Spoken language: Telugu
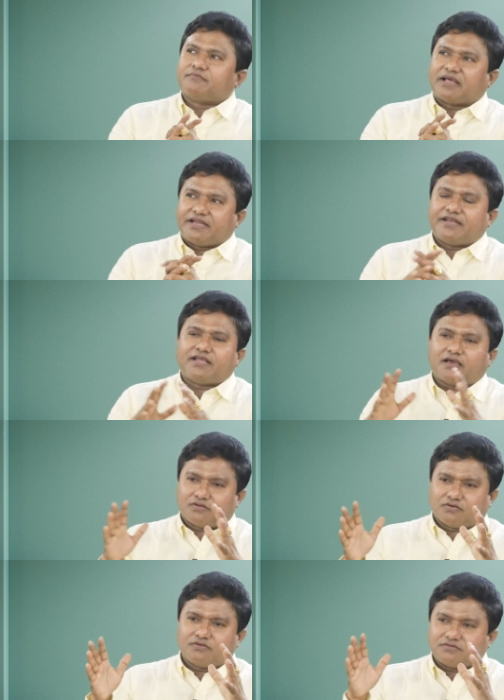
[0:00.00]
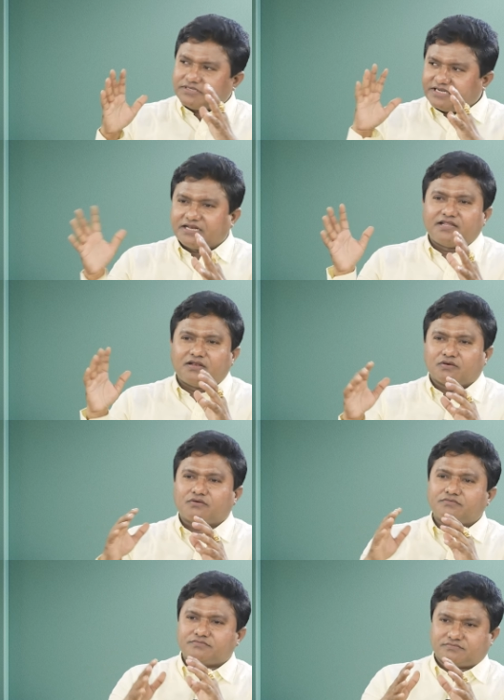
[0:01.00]
మన ఇండియాలో ఢిల్లీలో
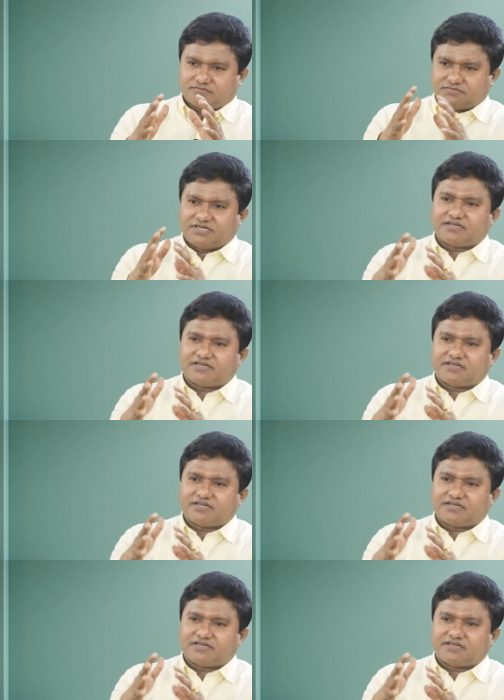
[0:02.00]
hmm.